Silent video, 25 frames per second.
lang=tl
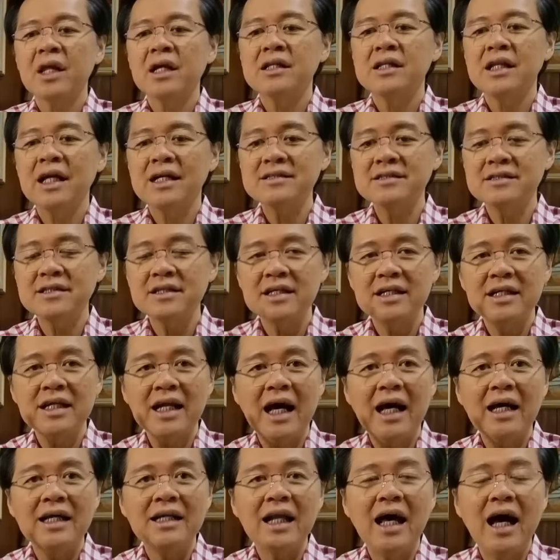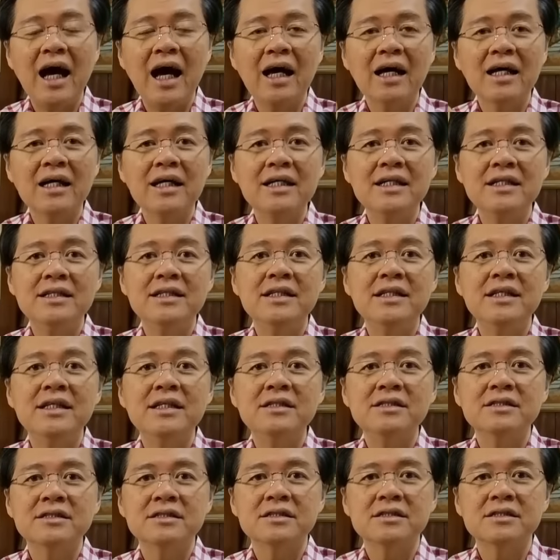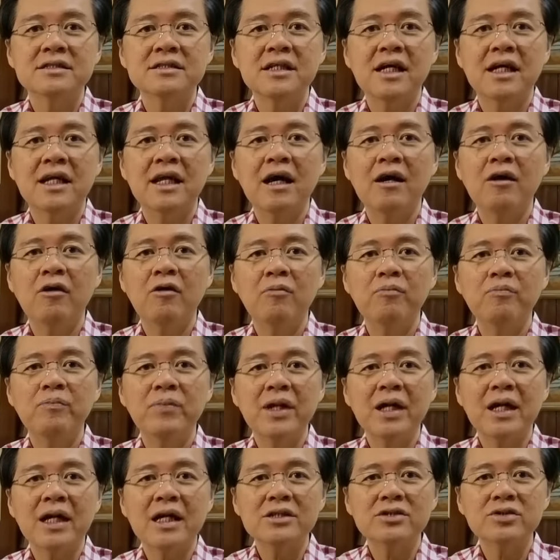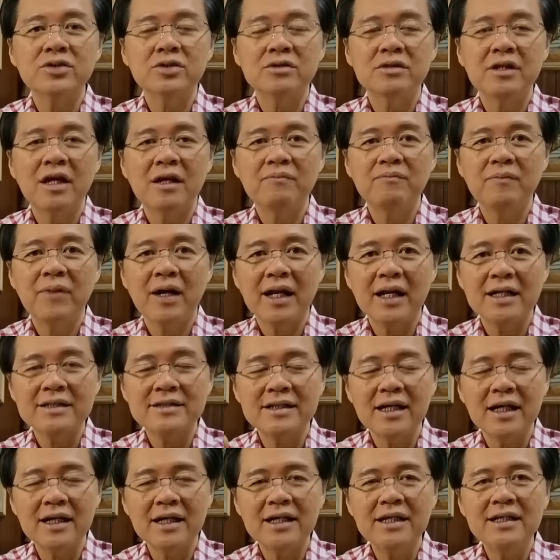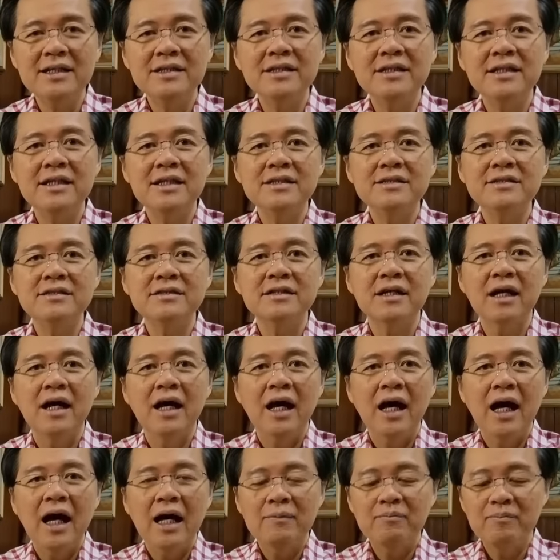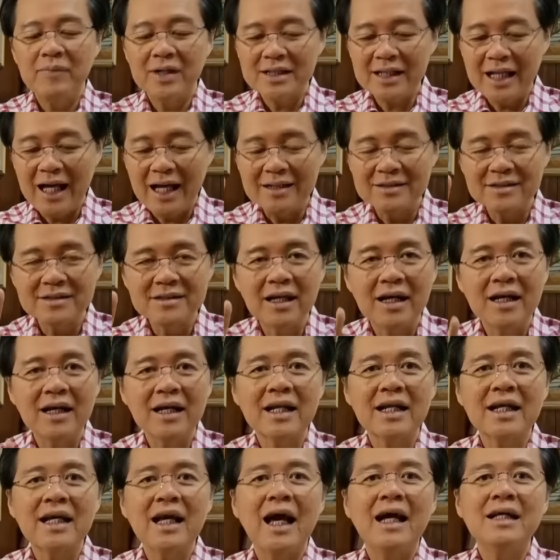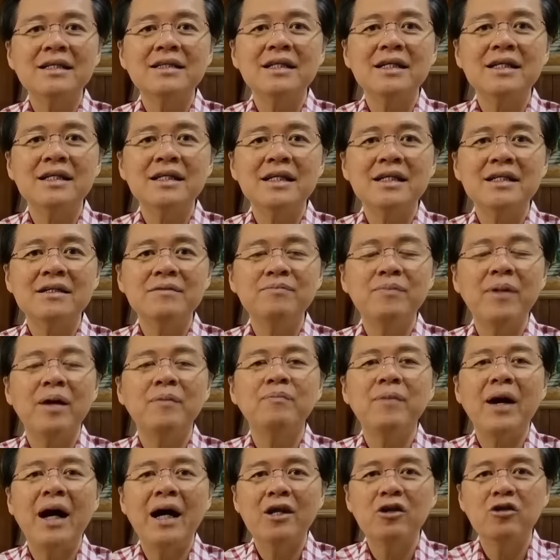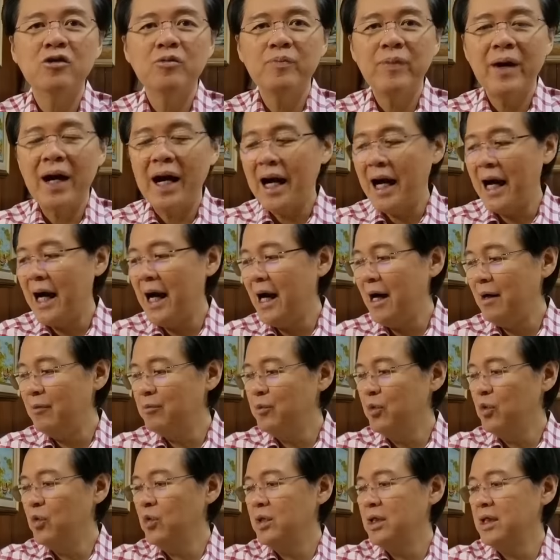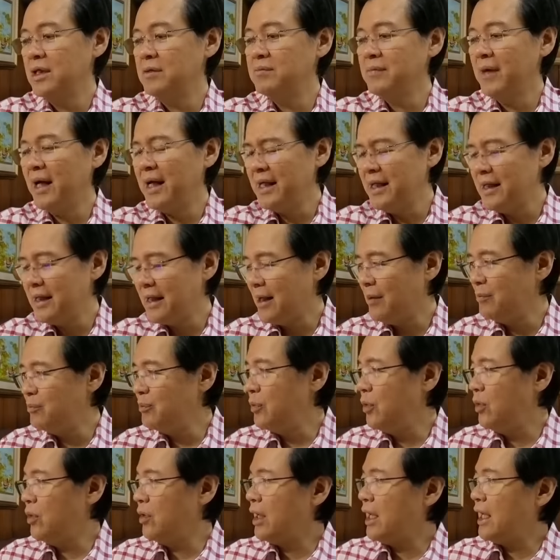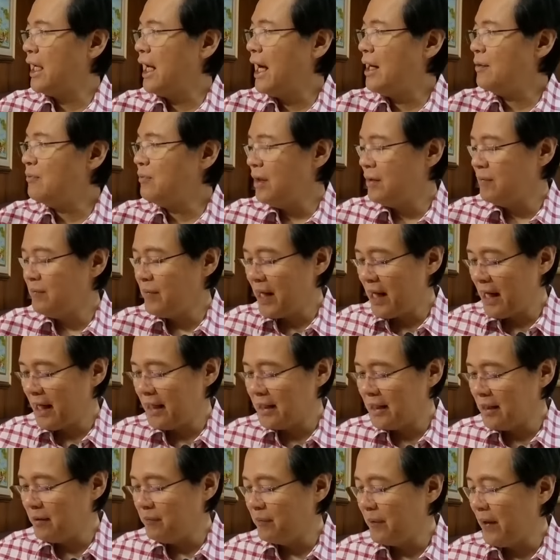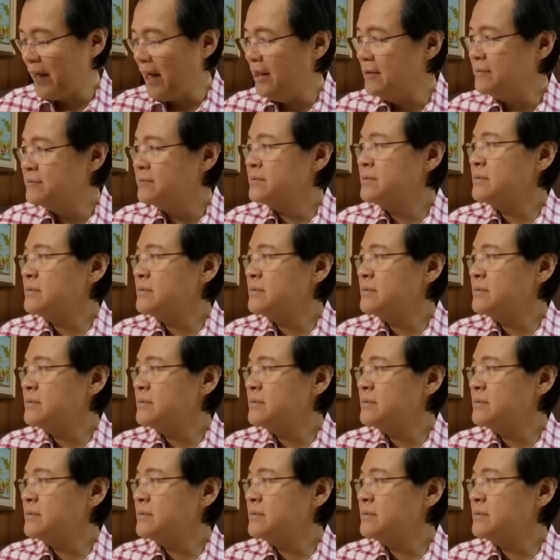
nasira na ang kidneys. Yan ang komplikasyon, nagbara sa kidneys, mataas na creatinine, paano pa hahabulin. Mahirap po. Kaya habang maaga pa,